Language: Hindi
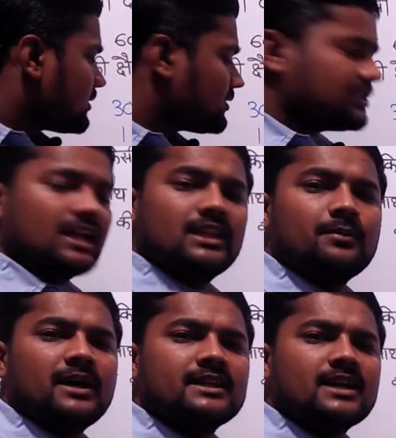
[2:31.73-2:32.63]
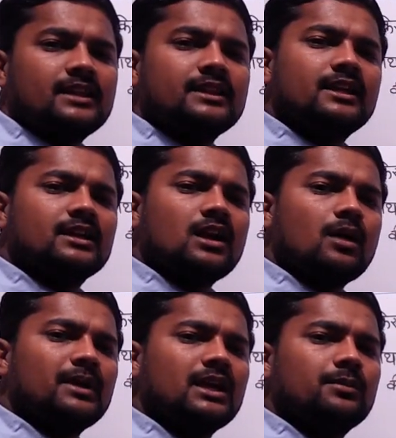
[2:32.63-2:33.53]
ज़्यादा मान याद नहीं रखना
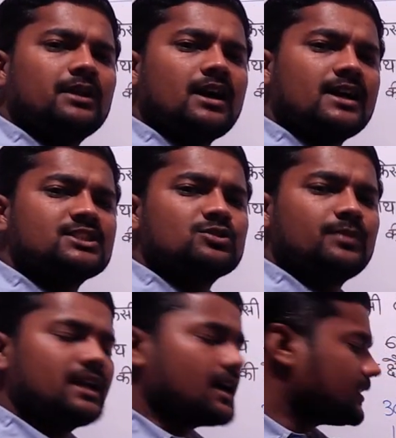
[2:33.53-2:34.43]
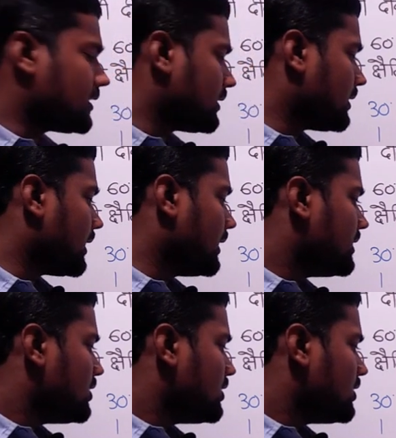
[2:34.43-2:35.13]
हमें केवल अंश में याद रखना है